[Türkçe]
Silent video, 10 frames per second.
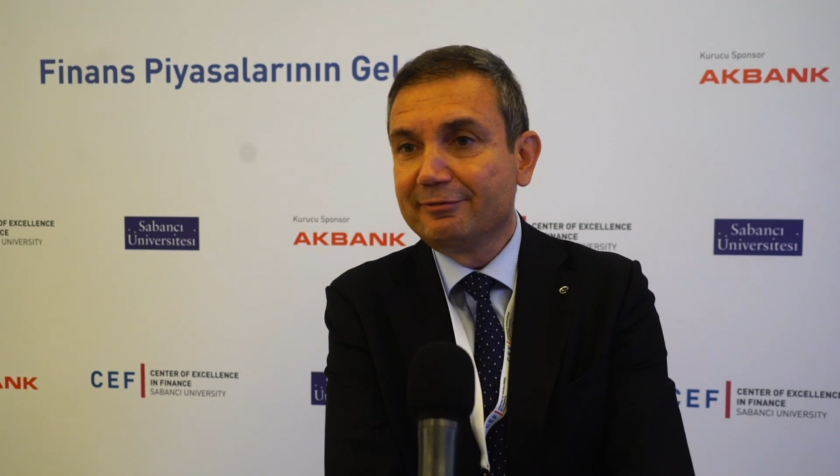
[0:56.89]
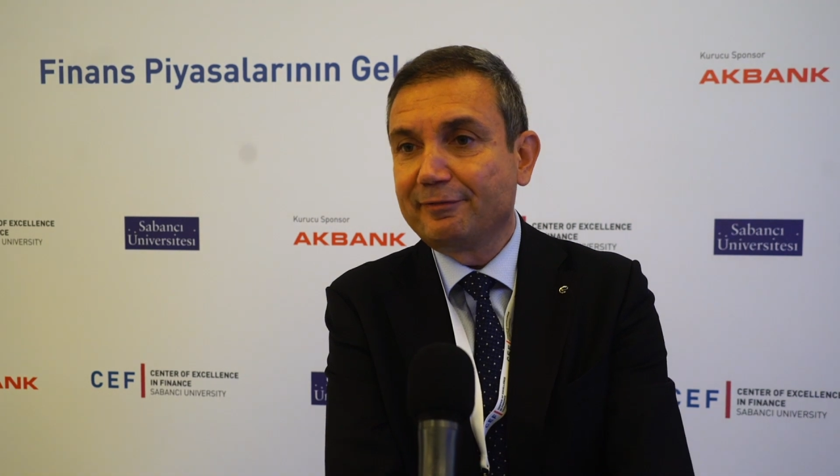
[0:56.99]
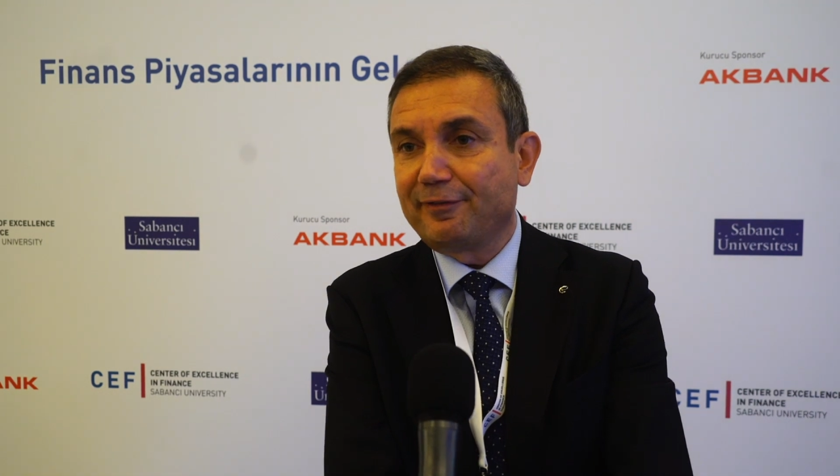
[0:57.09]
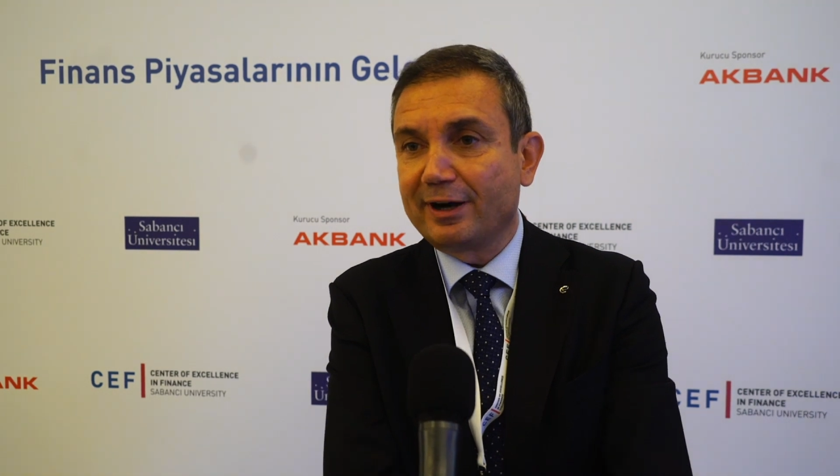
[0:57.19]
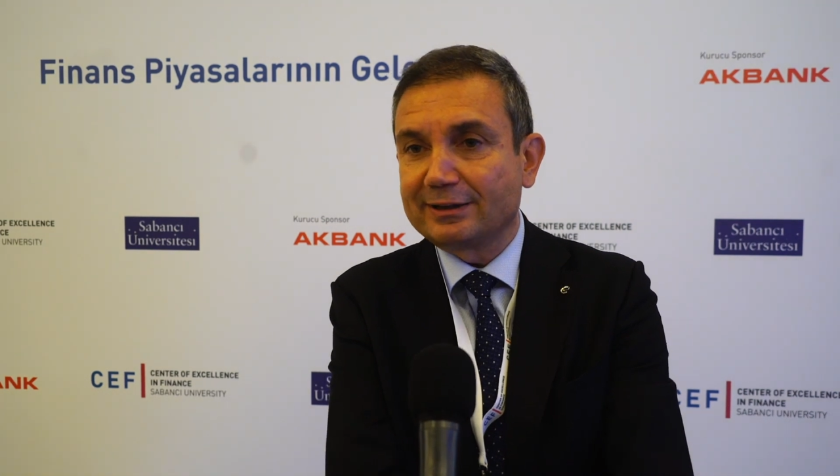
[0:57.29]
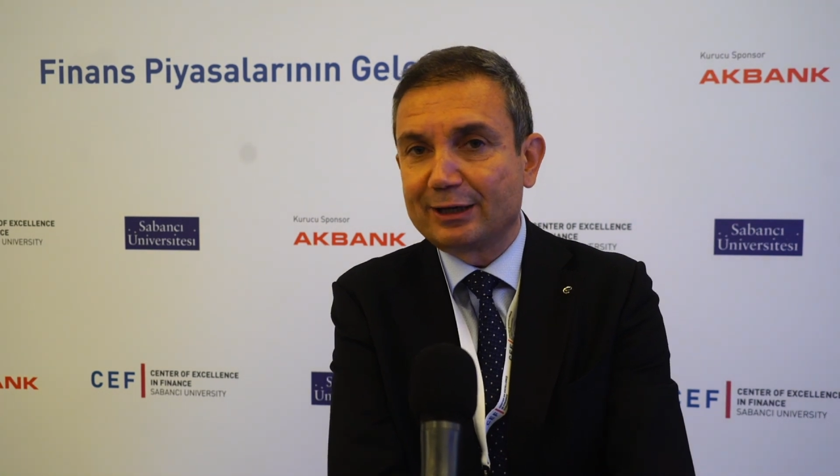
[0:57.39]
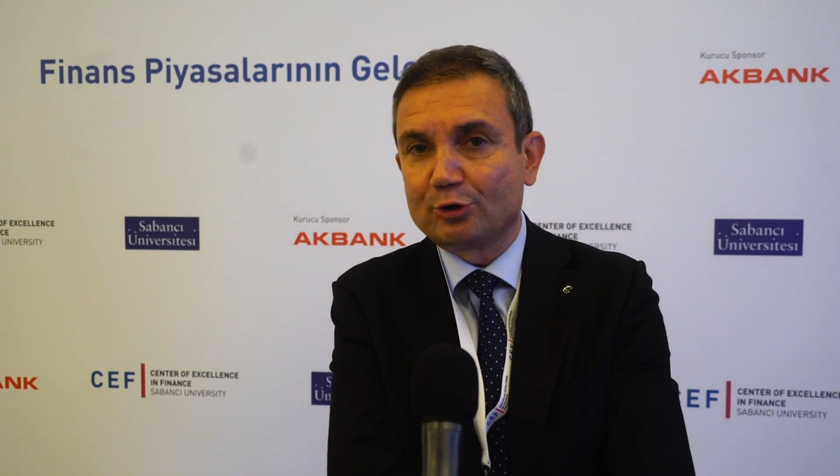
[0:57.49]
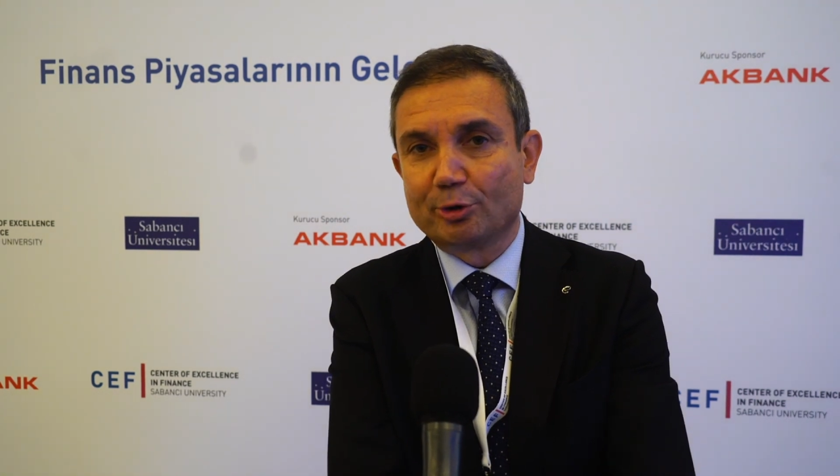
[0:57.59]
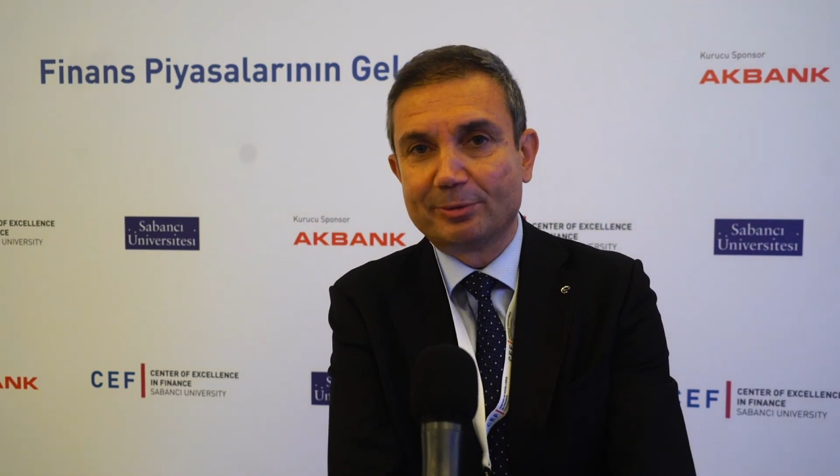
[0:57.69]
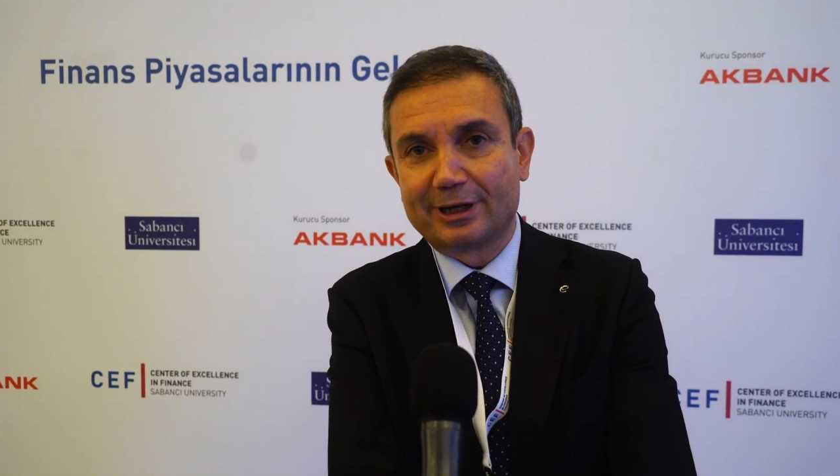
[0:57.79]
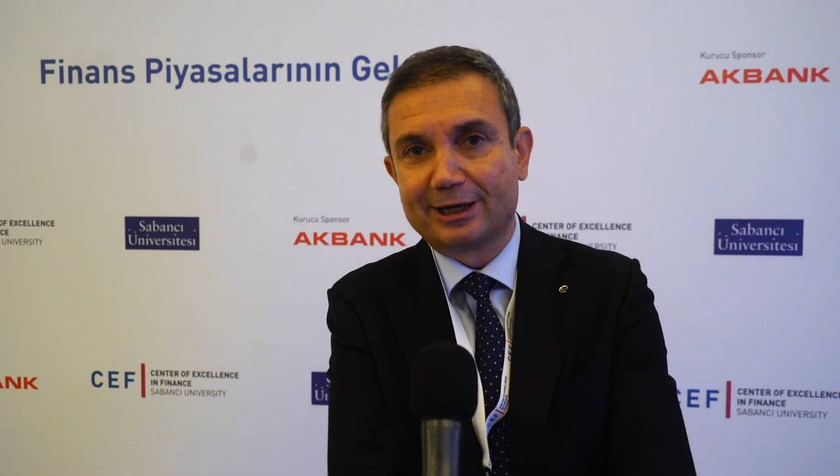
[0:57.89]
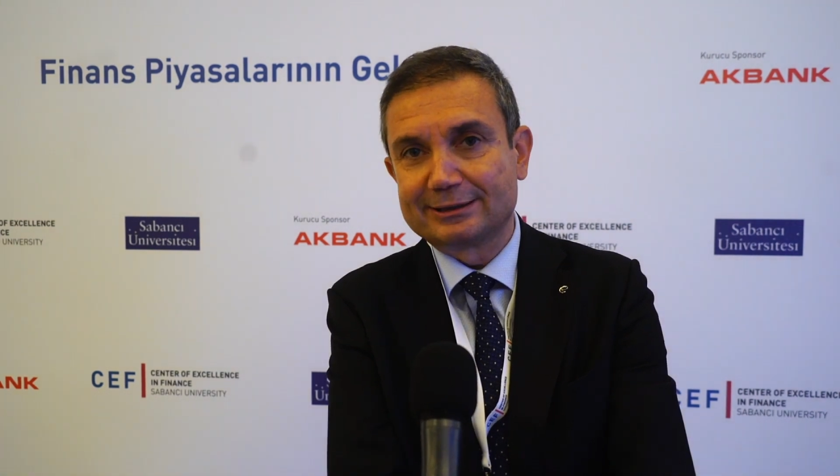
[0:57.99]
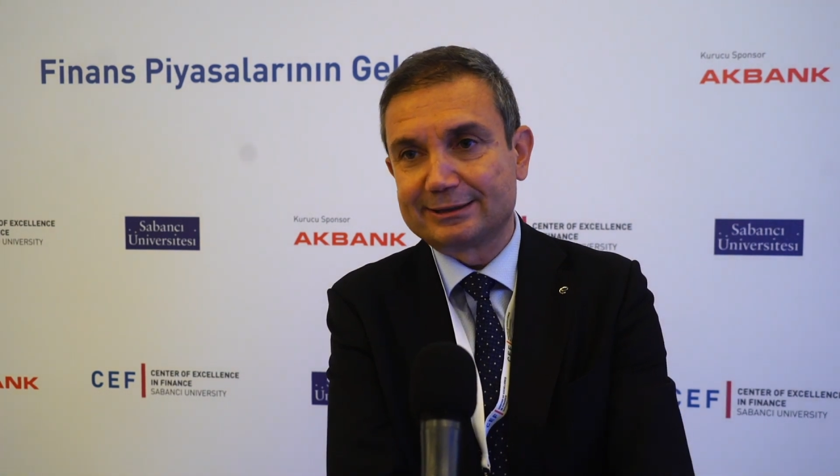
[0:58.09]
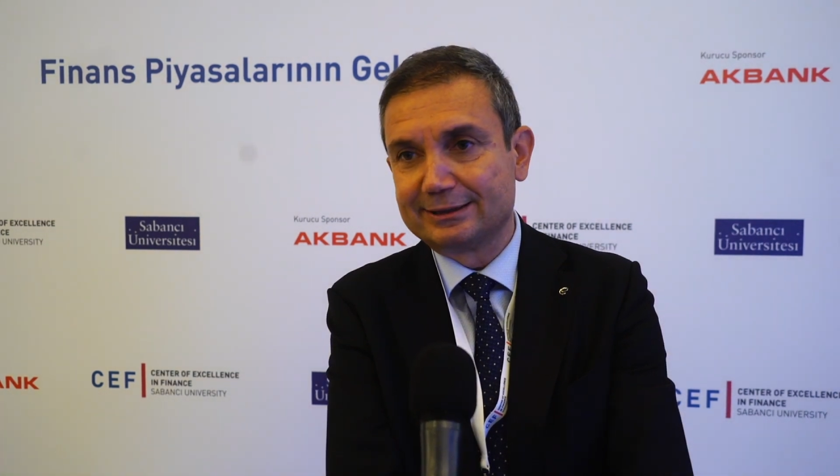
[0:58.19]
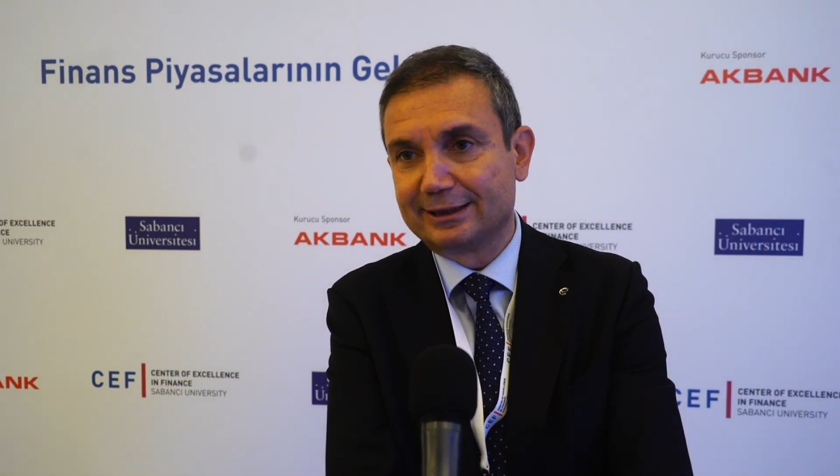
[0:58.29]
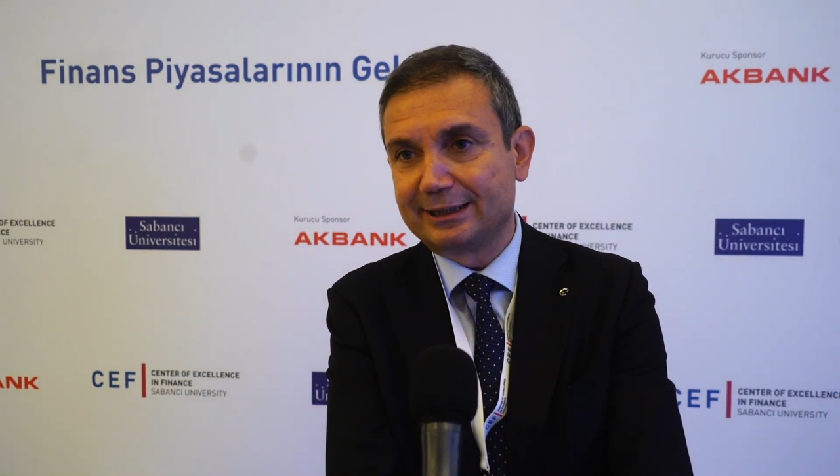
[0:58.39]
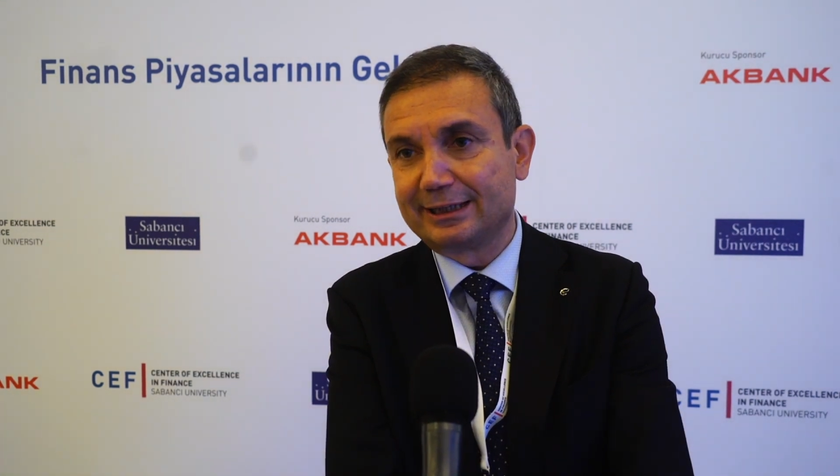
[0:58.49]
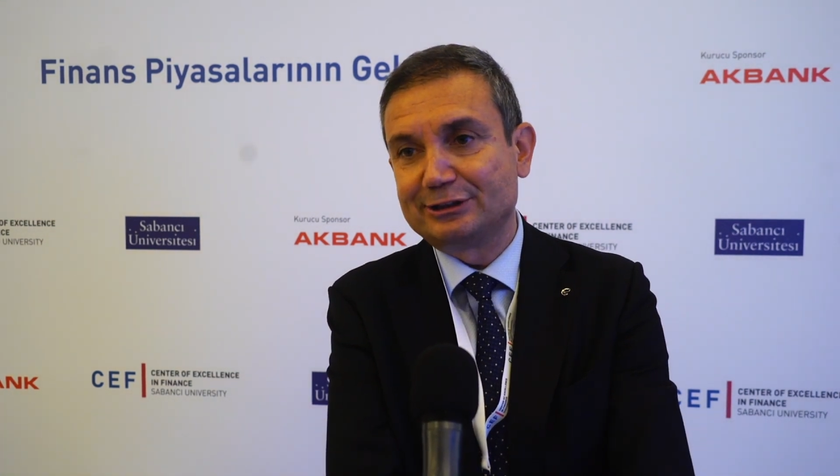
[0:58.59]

ve farklı ekonomiler arasındaki